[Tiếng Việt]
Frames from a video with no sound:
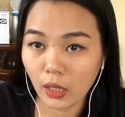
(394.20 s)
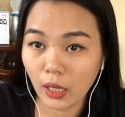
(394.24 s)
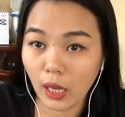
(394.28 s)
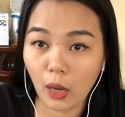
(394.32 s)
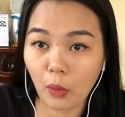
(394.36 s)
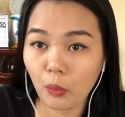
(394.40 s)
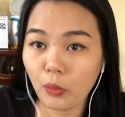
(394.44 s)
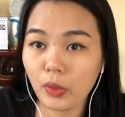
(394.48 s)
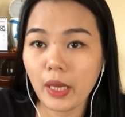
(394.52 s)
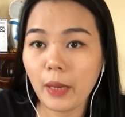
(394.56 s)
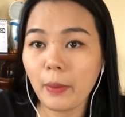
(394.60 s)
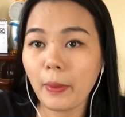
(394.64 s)

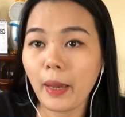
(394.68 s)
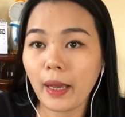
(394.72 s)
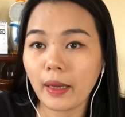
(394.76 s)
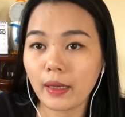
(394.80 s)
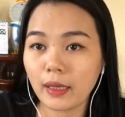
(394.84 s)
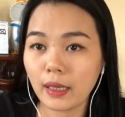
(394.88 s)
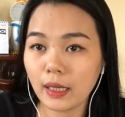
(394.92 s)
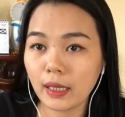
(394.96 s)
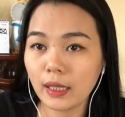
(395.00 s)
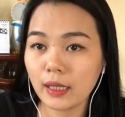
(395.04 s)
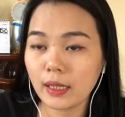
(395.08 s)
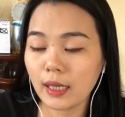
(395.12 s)
không có dám
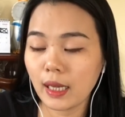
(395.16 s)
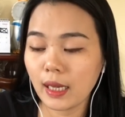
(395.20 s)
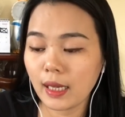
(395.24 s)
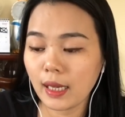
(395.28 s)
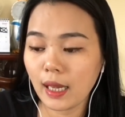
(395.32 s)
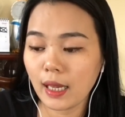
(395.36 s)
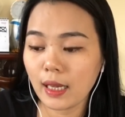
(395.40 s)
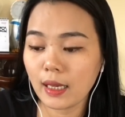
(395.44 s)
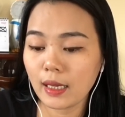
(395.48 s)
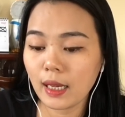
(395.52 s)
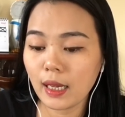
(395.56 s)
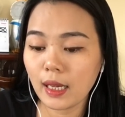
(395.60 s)
ăn những cái cái
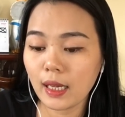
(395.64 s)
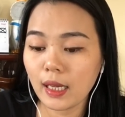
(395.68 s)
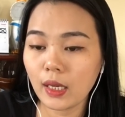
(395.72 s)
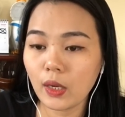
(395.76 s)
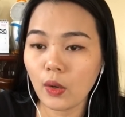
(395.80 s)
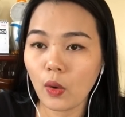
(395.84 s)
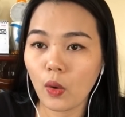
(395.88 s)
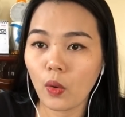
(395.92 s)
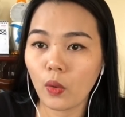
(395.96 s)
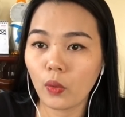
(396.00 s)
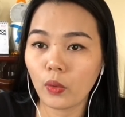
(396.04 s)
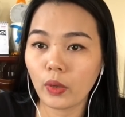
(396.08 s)
cái cái, cái
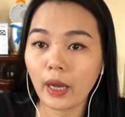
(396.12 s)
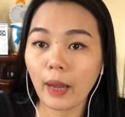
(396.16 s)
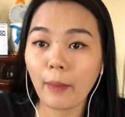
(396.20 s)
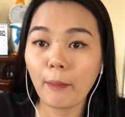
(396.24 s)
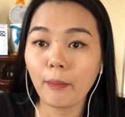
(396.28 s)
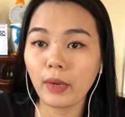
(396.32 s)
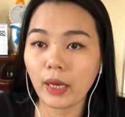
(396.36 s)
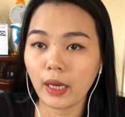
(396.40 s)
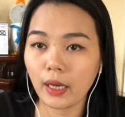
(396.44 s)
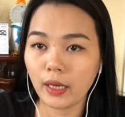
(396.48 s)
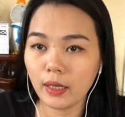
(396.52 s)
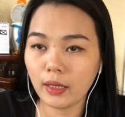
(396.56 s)
đồ
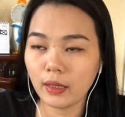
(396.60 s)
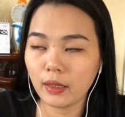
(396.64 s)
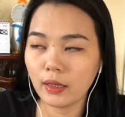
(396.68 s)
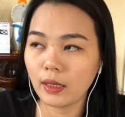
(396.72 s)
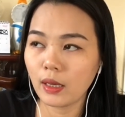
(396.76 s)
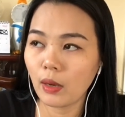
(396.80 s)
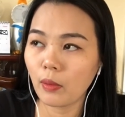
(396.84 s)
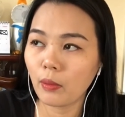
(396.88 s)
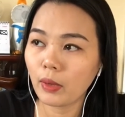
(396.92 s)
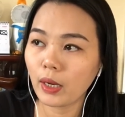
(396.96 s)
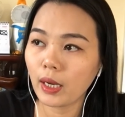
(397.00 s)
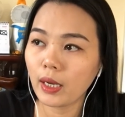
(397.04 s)
cấm kỵ
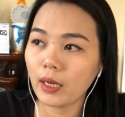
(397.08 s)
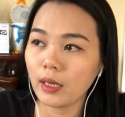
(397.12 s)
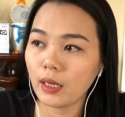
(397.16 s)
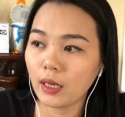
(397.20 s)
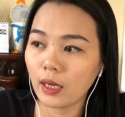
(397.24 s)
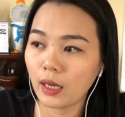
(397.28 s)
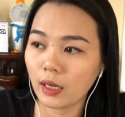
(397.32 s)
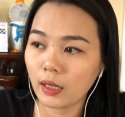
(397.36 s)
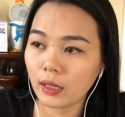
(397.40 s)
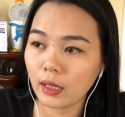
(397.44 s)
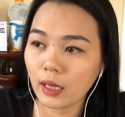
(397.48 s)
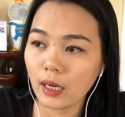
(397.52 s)
trong
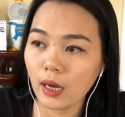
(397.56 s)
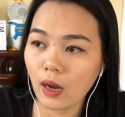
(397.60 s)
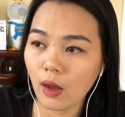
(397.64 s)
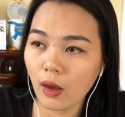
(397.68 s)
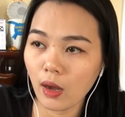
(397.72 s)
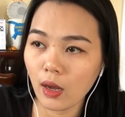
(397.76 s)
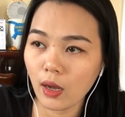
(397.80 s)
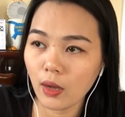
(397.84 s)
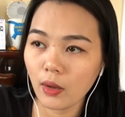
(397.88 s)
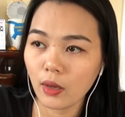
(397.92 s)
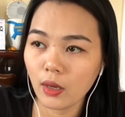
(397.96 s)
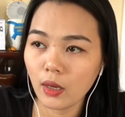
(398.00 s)
cái cái
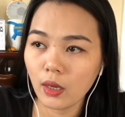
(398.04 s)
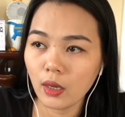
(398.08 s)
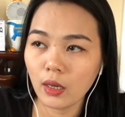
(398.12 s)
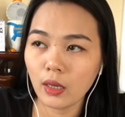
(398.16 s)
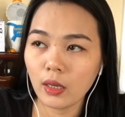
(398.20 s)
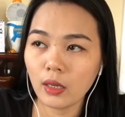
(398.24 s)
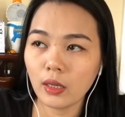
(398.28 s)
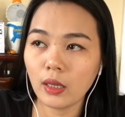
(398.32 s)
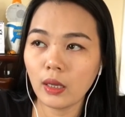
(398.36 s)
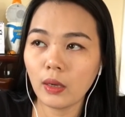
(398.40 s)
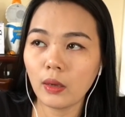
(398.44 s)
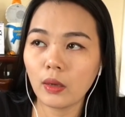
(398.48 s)
đó.
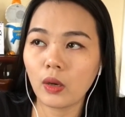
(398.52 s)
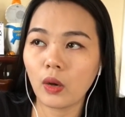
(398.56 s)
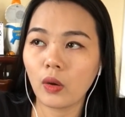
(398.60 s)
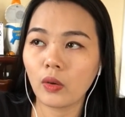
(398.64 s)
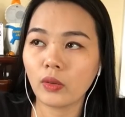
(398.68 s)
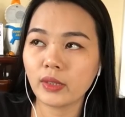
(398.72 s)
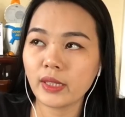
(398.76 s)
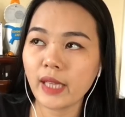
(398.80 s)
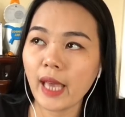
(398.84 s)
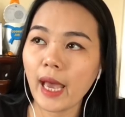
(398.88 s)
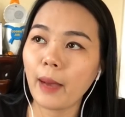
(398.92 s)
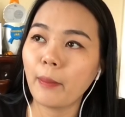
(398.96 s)
Do
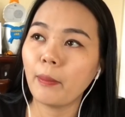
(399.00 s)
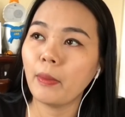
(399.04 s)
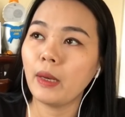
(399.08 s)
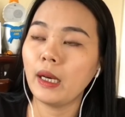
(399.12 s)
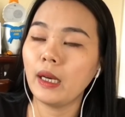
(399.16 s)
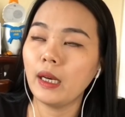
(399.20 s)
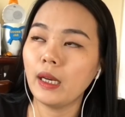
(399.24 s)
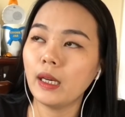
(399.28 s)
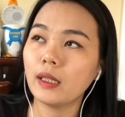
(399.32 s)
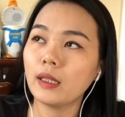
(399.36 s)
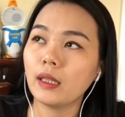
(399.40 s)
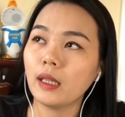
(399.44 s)
còn cha
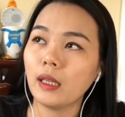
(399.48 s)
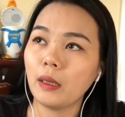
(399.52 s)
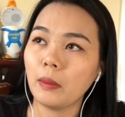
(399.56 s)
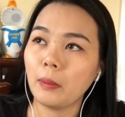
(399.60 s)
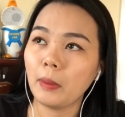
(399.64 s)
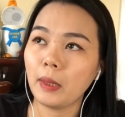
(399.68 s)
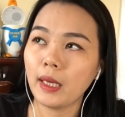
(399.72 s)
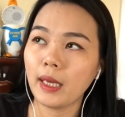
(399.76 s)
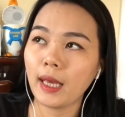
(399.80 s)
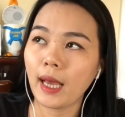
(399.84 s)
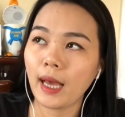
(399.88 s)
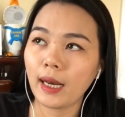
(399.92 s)
mình á, thì
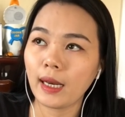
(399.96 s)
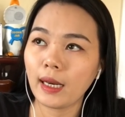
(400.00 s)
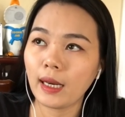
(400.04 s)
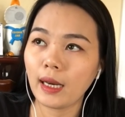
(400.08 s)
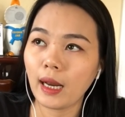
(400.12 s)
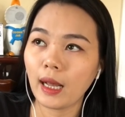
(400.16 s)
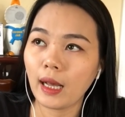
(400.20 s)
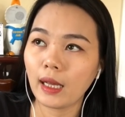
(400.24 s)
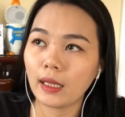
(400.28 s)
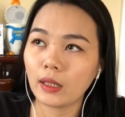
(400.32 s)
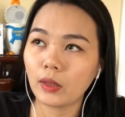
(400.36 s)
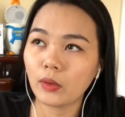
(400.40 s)
bị hành
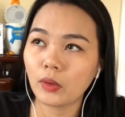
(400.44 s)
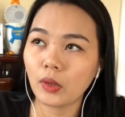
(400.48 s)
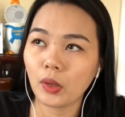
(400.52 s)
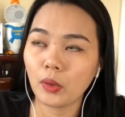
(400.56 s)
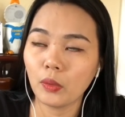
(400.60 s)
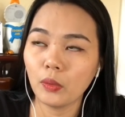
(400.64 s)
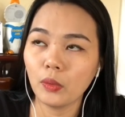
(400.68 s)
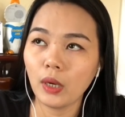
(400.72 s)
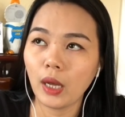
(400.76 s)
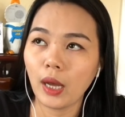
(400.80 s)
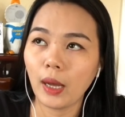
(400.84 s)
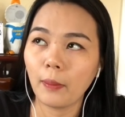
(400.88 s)
là cái
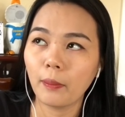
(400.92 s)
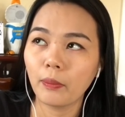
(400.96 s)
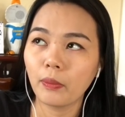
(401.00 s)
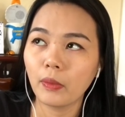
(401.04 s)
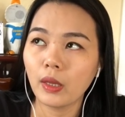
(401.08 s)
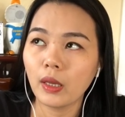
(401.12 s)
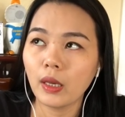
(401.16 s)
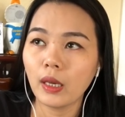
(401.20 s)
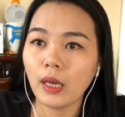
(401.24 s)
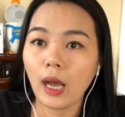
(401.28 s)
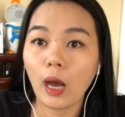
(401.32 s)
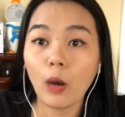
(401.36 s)
kiểu là
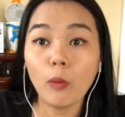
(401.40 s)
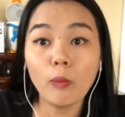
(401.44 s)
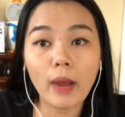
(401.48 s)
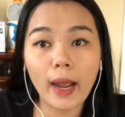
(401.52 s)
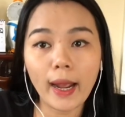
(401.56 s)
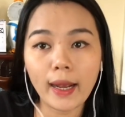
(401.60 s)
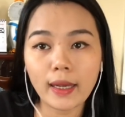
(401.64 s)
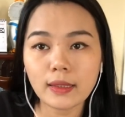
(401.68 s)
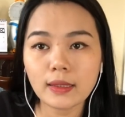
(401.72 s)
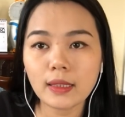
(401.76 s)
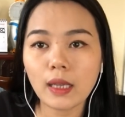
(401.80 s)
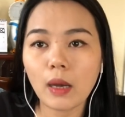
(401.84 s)
ổng
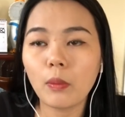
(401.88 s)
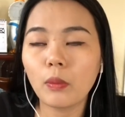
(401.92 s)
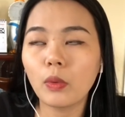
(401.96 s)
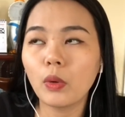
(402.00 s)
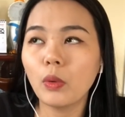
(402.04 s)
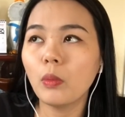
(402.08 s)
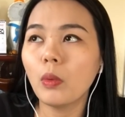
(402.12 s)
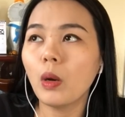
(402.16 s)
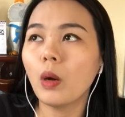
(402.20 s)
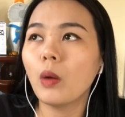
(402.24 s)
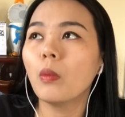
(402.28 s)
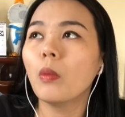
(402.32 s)
ăn xong
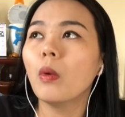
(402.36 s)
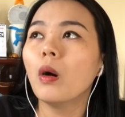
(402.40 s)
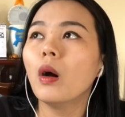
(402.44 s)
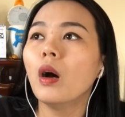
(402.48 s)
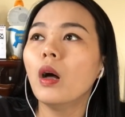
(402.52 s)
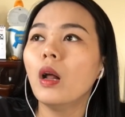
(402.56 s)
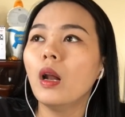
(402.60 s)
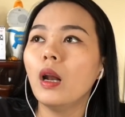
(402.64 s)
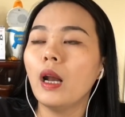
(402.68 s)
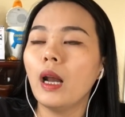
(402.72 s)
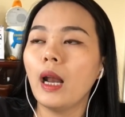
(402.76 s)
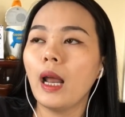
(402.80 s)
đúng không,
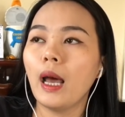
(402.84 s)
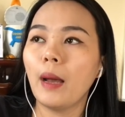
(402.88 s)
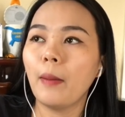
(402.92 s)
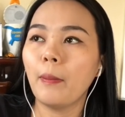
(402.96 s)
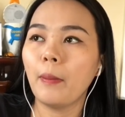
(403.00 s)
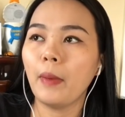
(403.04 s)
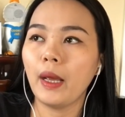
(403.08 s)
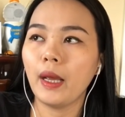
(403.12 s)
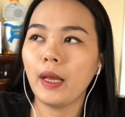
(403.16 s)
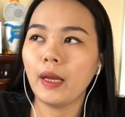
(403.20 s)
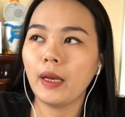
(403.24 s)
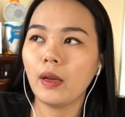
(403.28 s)
là
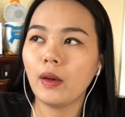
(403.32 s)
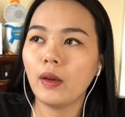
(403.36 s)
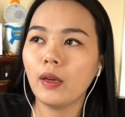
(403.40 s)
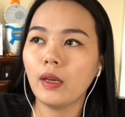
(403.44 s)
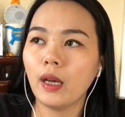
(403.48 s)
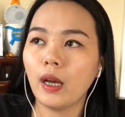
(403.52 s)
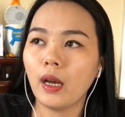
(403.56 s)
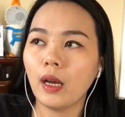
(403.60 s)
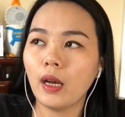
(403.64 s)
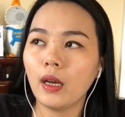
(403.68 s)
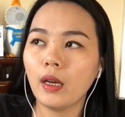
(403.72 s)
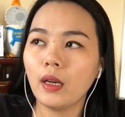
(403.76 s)
mẹ nói
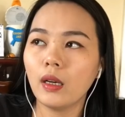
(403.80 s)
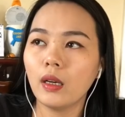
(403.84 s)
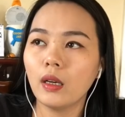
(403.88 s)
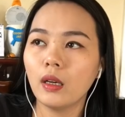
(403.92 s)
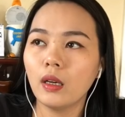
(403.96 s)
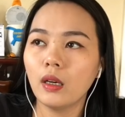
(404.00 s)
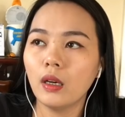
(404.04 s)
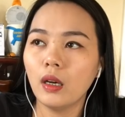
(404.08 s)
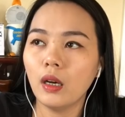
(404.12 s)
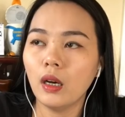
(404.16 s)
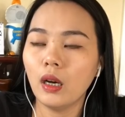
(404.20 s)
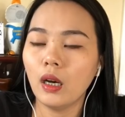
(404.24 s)
hả
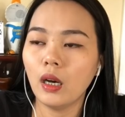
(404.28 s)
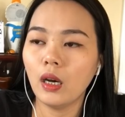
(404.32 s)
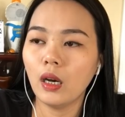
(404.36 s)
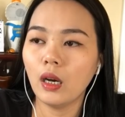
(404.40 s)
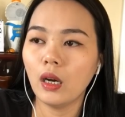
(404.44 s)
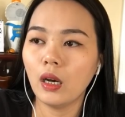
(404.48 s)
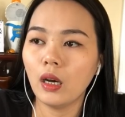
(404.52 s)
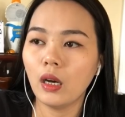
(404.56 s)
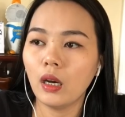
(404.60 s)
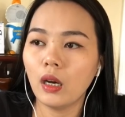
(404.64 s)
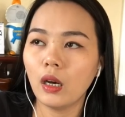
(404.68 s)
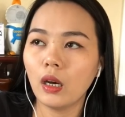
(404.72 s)

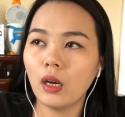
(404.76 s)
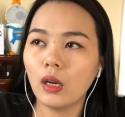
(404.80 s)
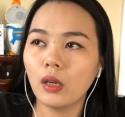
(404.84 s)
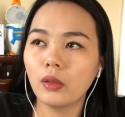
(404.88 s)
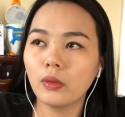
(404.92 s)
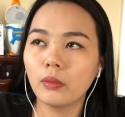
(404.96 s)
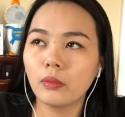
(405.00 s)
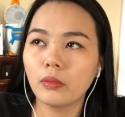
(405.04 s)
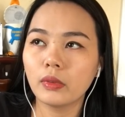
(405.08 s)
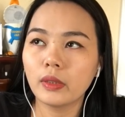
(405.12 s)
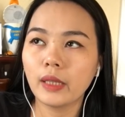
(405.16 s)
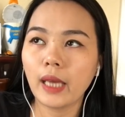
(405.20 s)
à,
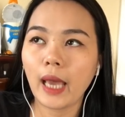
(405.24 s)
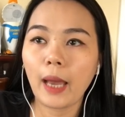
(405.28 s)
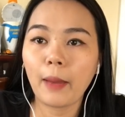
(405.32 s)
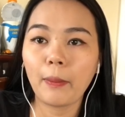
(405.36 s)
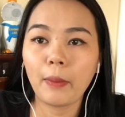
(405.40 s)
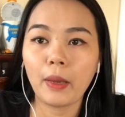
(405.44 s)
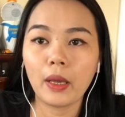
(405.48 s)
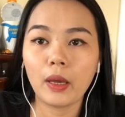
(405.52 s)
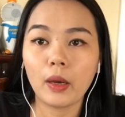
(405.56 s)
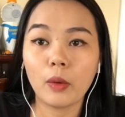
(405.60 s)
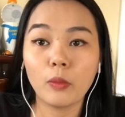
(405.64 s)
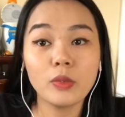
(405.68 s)
cha
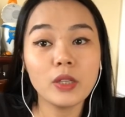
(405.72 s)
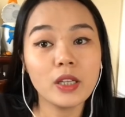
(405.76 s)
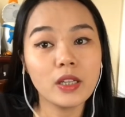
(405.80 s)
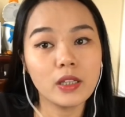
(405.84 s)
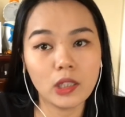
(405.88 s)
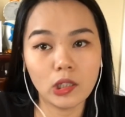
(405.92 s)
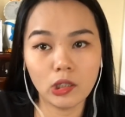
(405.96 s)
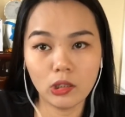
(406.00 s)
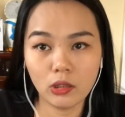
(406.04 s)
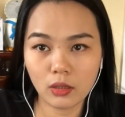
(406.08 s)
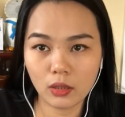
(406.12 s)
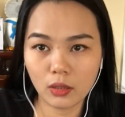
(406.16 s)
mẹ ổng đi
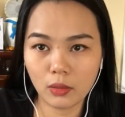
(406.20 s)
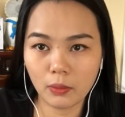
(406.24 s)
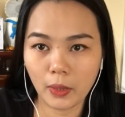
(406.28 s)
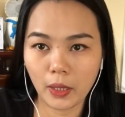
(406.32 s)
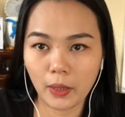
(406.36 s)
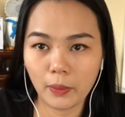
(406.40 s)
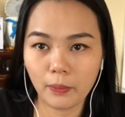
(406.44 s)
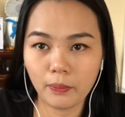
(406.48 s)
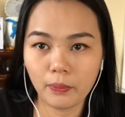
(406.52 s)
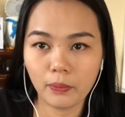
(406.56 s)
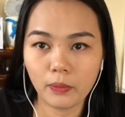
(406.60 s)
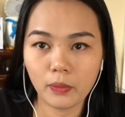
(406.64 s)
ngược không
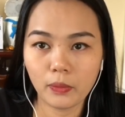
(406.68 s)
à,